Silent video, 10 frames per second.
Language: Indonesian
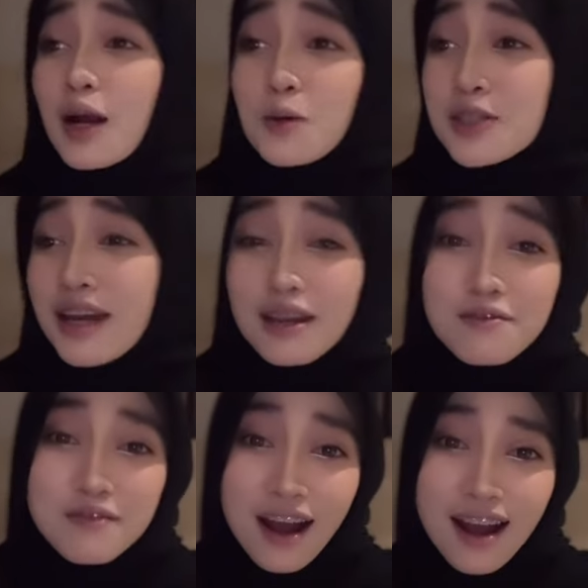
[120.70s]
aku
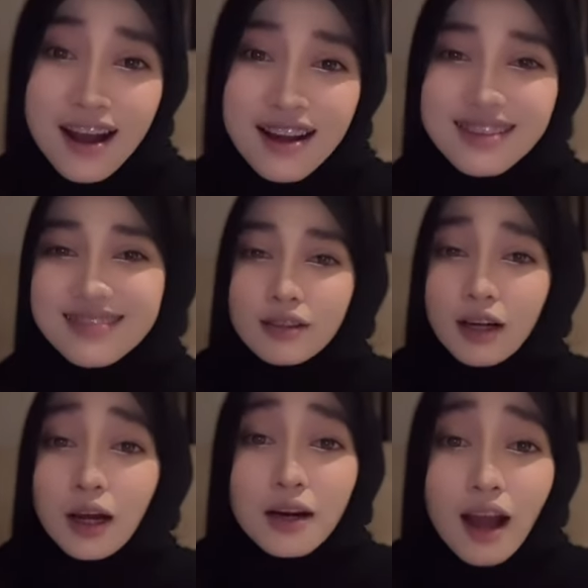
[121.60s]
Syarifah
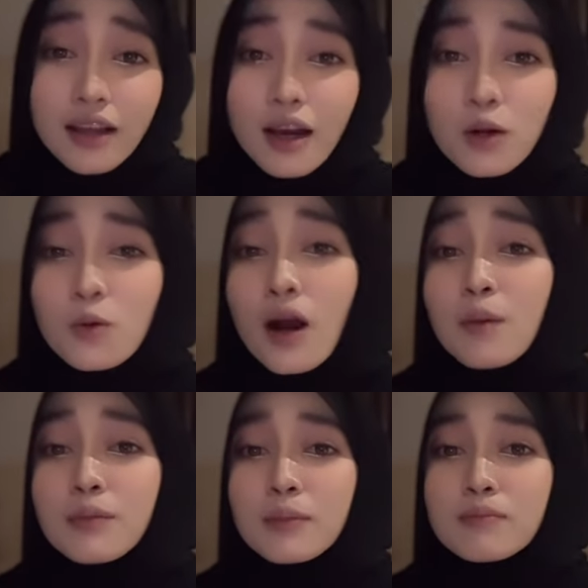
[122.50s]
karena ayahku
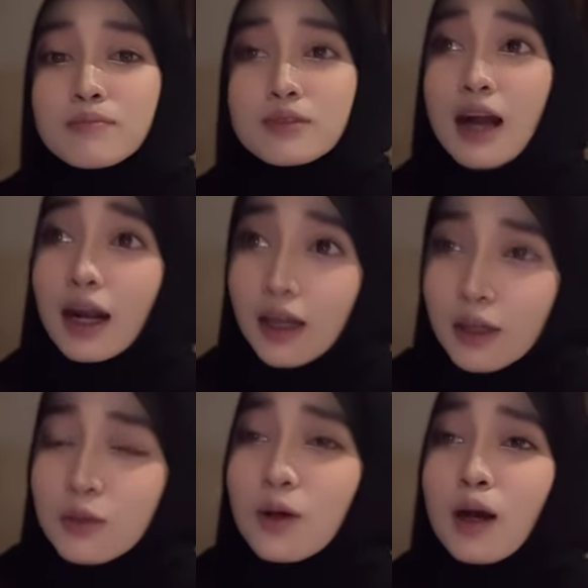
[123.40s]
Habib
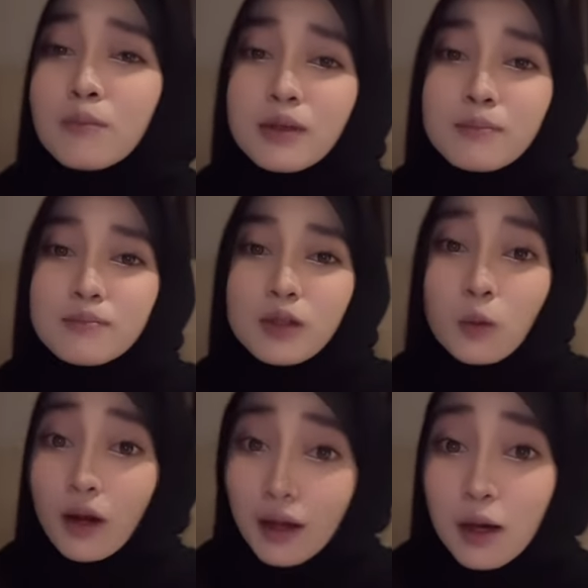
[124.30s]
kakekku Habib
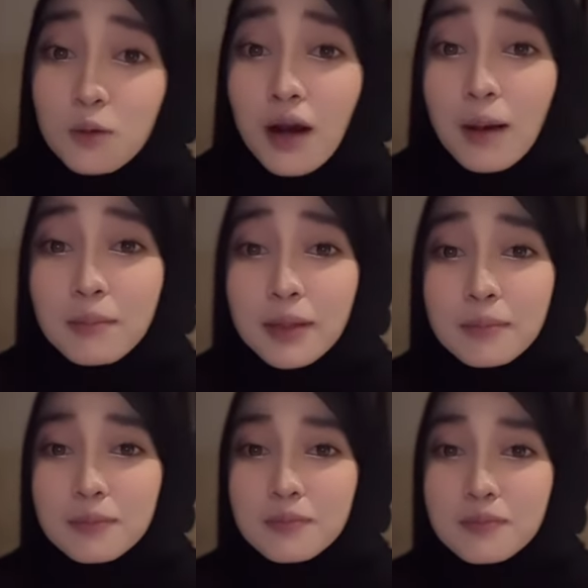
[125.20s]
keluargaku Habib
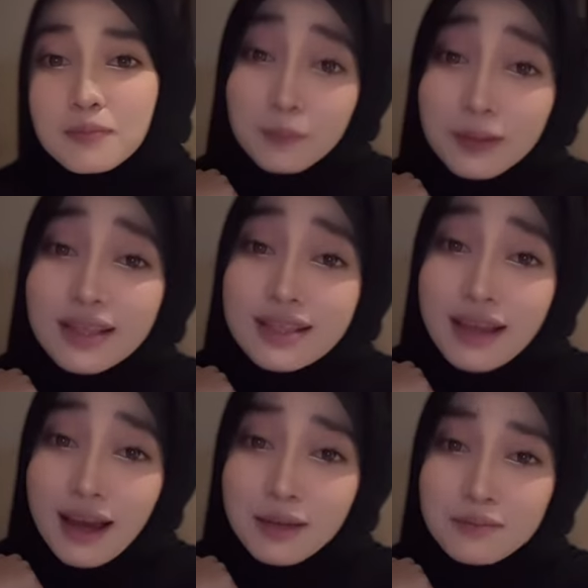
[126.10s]
please
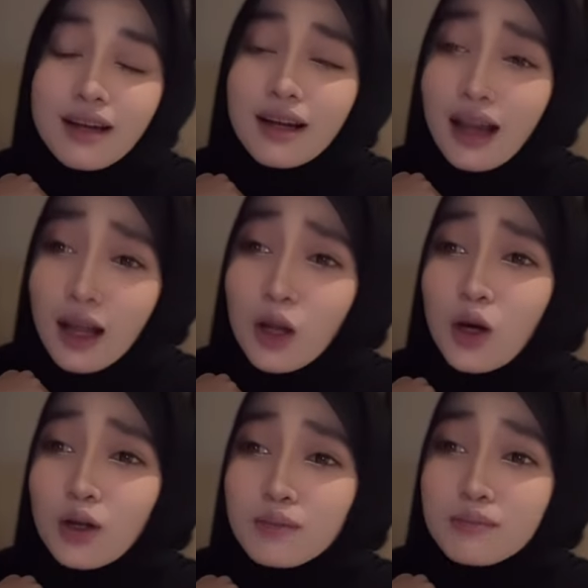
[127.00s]
ya
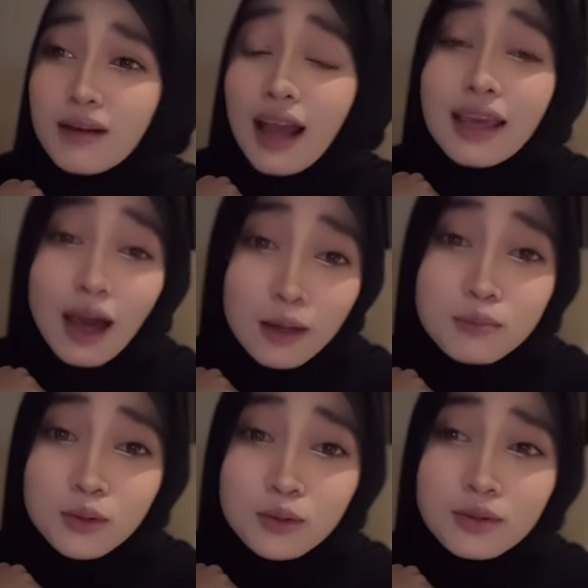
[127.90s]
kalau
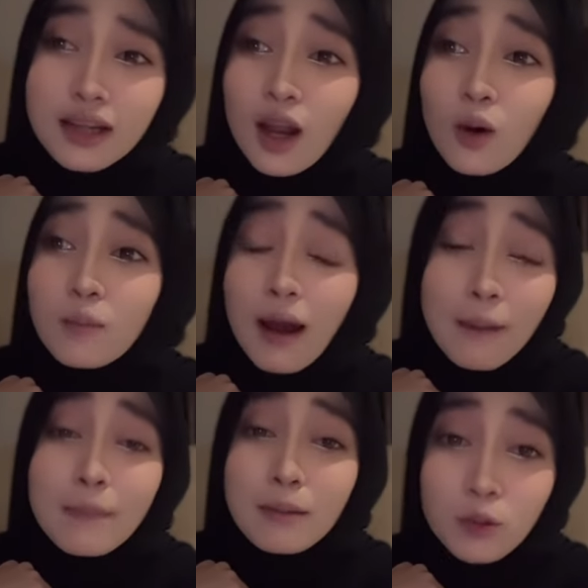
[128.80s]
ayahmu kalau
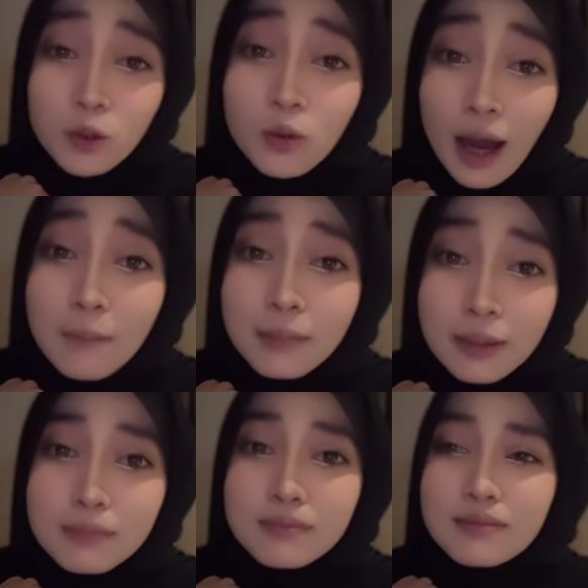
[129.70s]
bapakmu itu
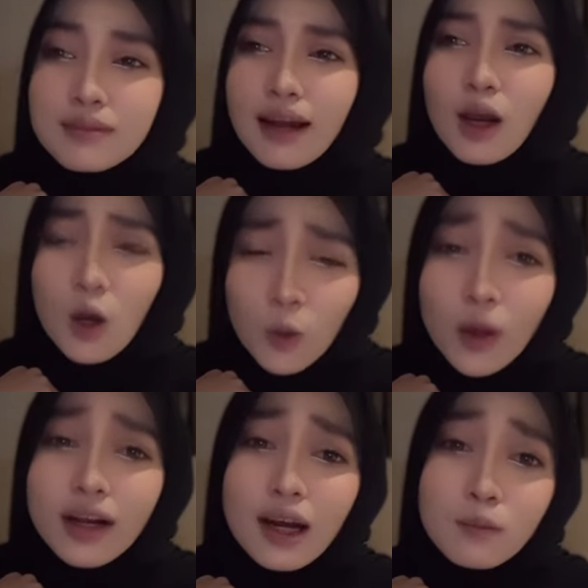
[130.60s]
Habib kalau
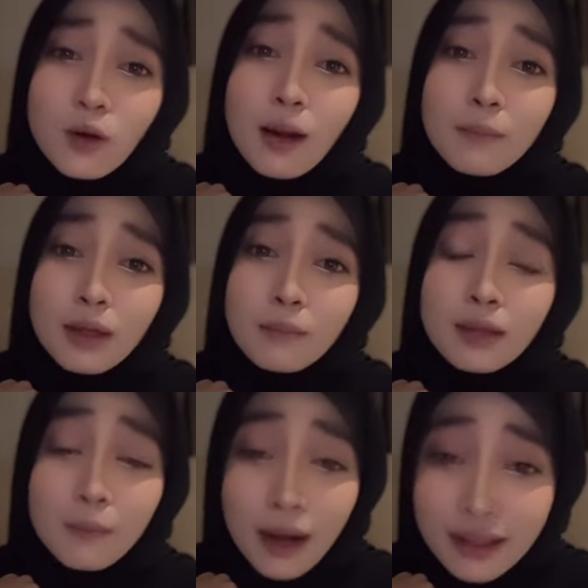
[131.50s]
keluargamu Habib,
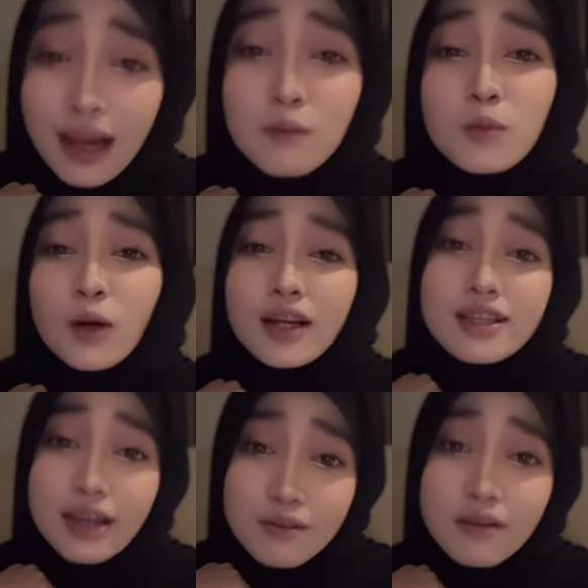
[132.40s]
ya berarti kamu bukan
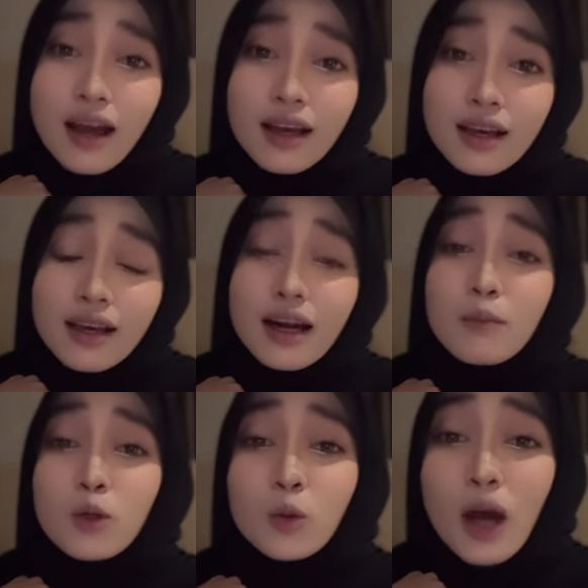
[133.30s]
Syarifah.
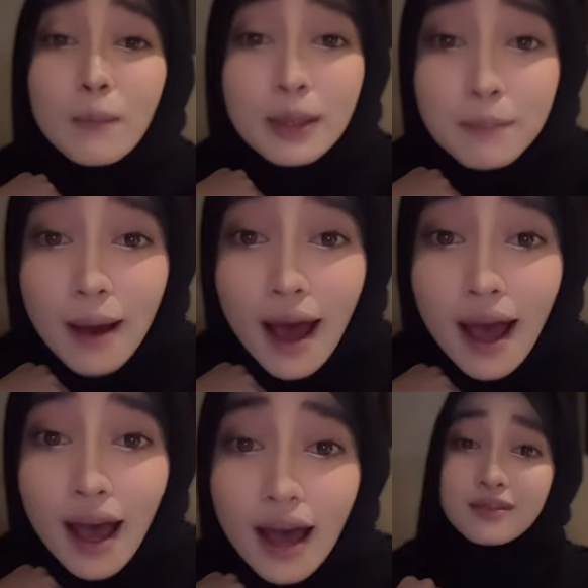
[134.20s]
Kamu itu Habibah.
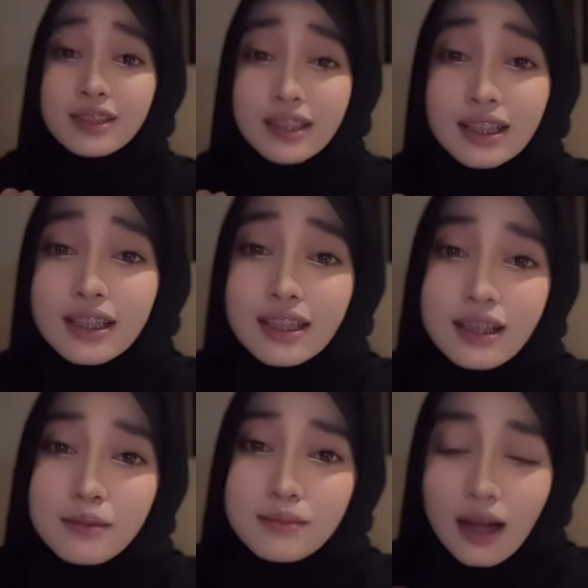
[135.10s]
Jadi gini,
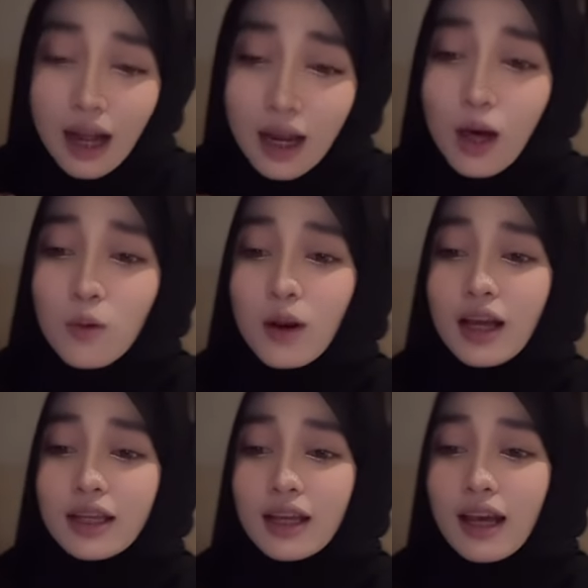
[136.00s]
kalau
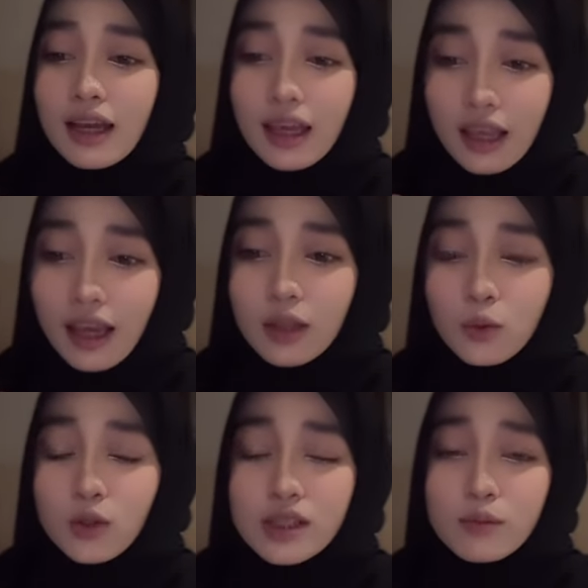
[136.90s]
laki-lakinya itu
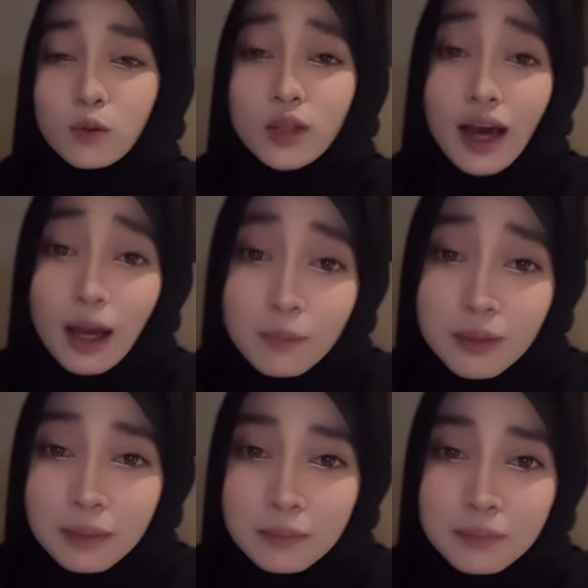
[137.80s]
disebut
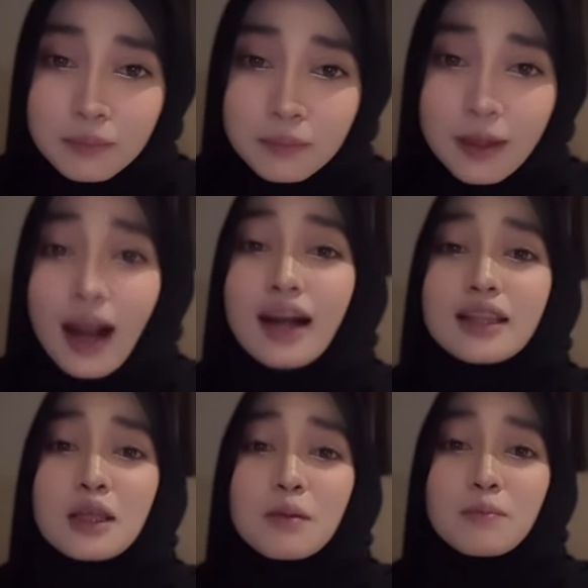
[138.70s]
Habib,
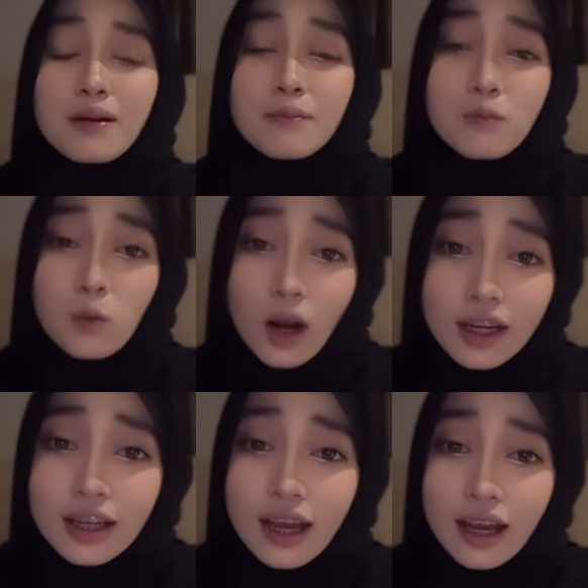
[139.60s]
berarti
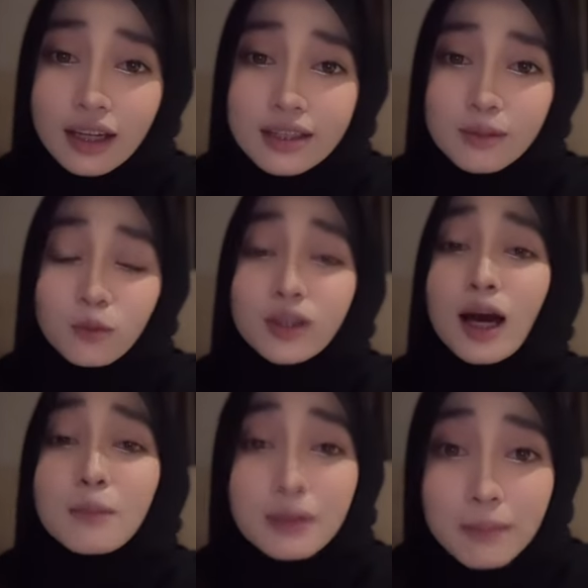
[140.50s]
perempuannya disebut
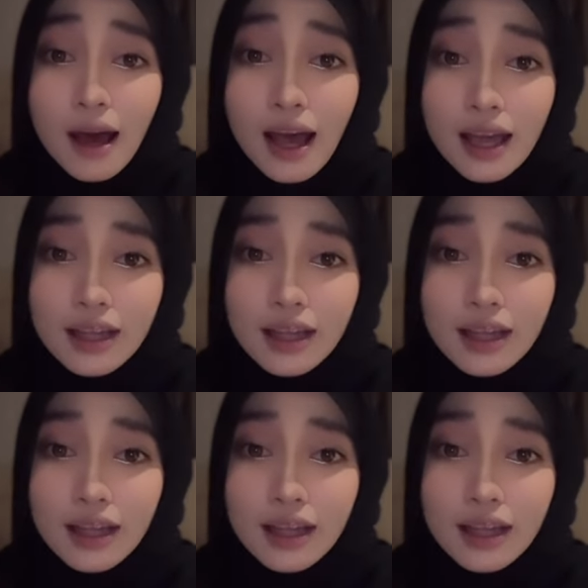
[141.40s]
Habibah.